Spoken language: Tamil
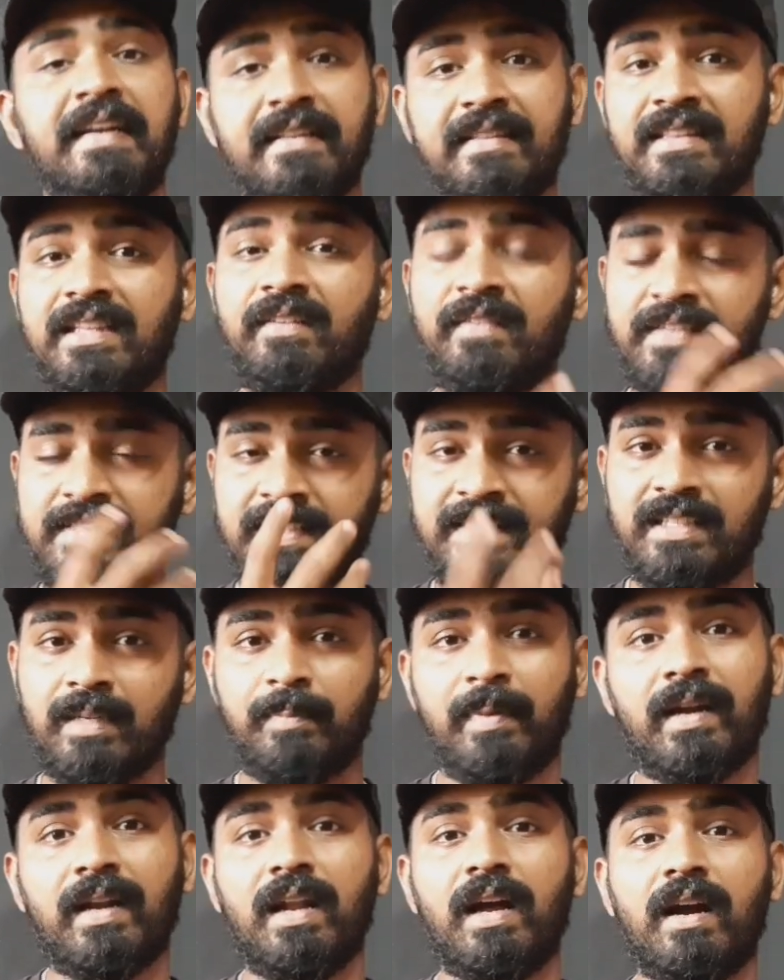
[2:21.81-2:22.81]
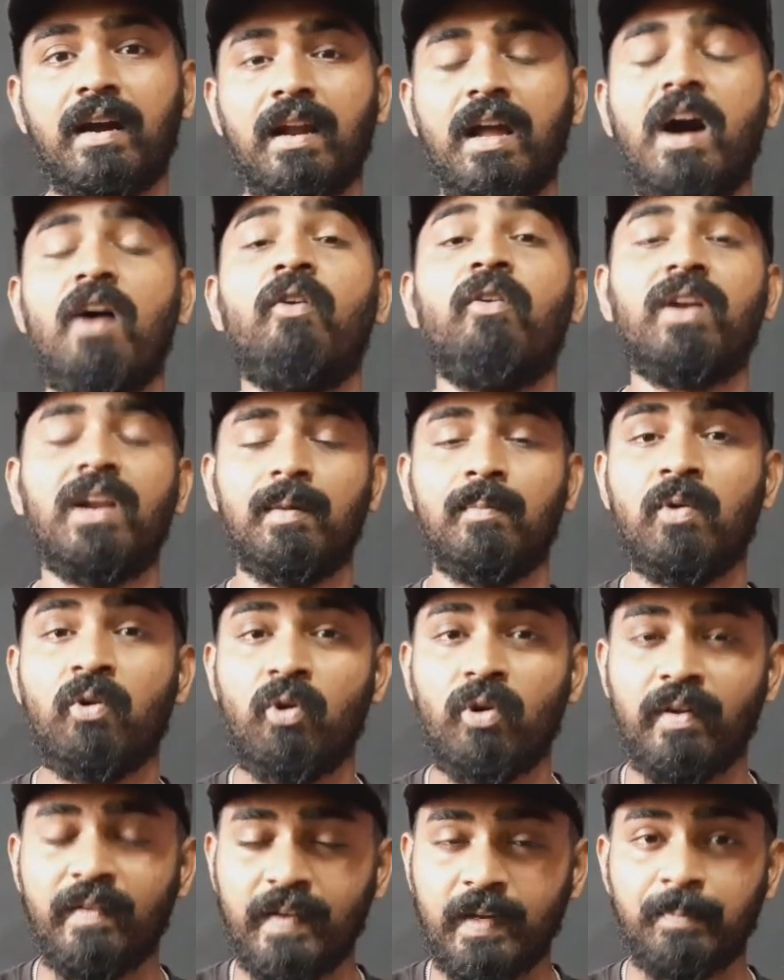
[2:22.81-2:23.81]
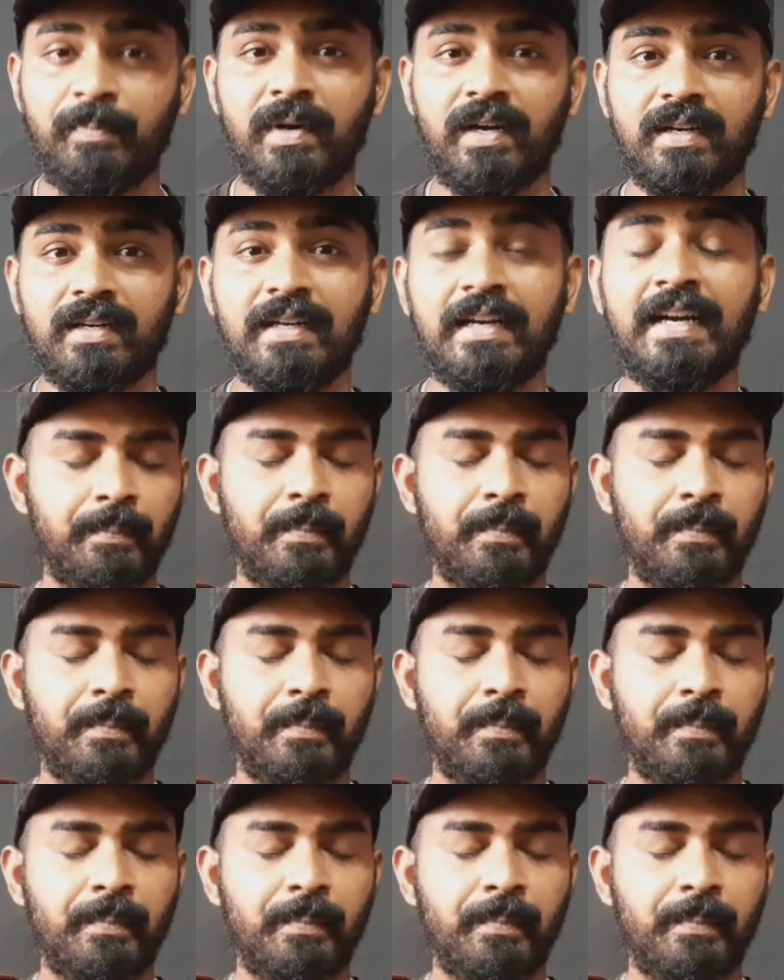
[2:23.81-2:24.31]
இந்த வசியத்தை பண்ணாங்கன்னா அவங்க நம்ம கூடவே இருப்பாங்க